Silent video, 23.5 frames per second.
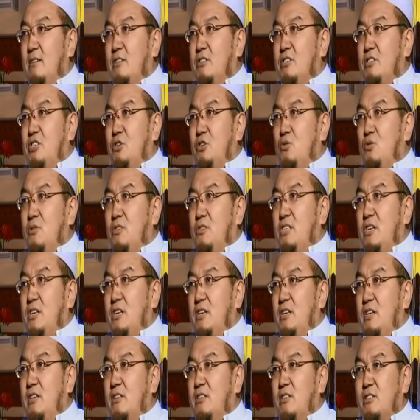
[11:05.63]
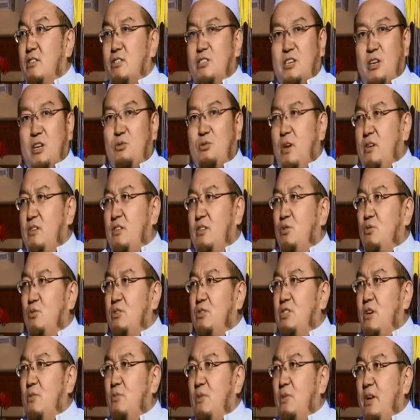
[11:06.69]
急功近利的这是社团里的一种
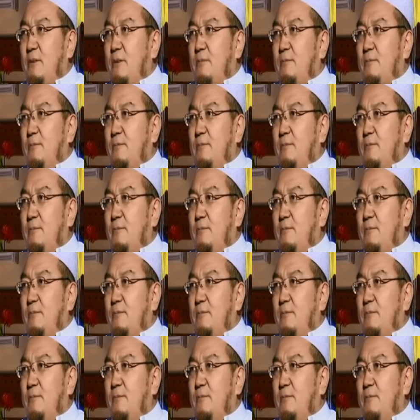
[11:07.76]
行为。